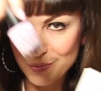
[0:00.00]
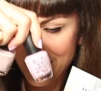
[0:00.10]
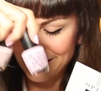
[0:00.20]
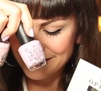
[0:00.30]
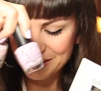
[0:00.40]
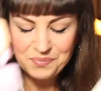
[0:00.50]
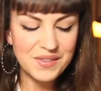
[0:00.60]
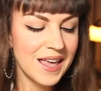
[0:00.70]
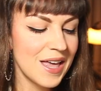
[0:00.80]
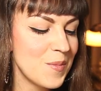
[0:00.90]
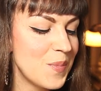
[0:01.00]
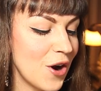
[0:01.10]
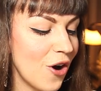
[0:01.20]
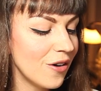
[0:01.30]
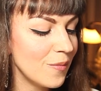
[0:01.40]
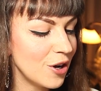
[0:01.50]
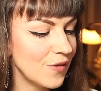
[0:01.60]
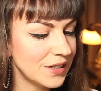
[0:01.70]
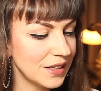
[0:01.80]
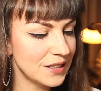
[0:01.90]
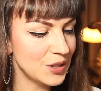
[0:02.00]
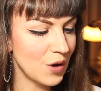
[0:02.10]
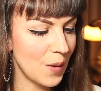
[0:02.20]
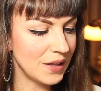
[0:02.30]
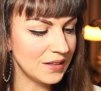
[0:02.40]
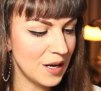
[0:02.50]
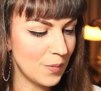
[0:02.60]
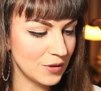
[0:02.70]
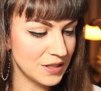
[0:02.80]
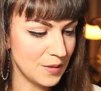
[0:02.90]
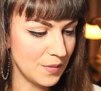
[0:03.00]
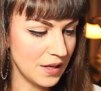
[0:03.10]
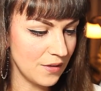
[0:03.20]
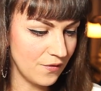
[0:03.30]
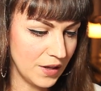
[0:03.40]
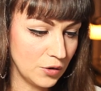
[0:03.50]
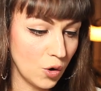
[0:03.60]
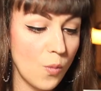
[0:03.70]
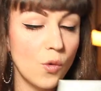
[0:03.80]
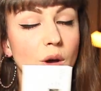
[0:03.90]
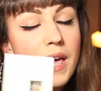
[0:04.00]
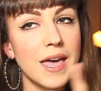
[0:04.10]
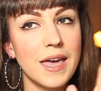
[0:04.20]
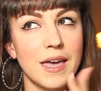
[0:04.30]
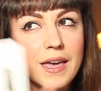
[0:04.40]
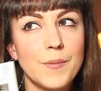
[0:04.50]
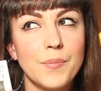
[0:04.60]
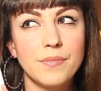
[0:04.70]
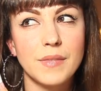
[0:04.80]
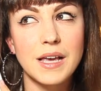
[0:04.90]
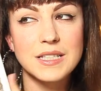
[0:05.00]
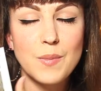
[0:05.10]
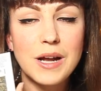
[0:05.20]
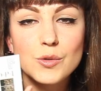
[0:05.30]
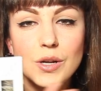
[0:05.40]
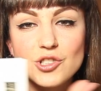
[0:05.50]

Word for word: smalti però me lo vedrete sicuramente nei prossimi video comunque è, ehm, è smalto al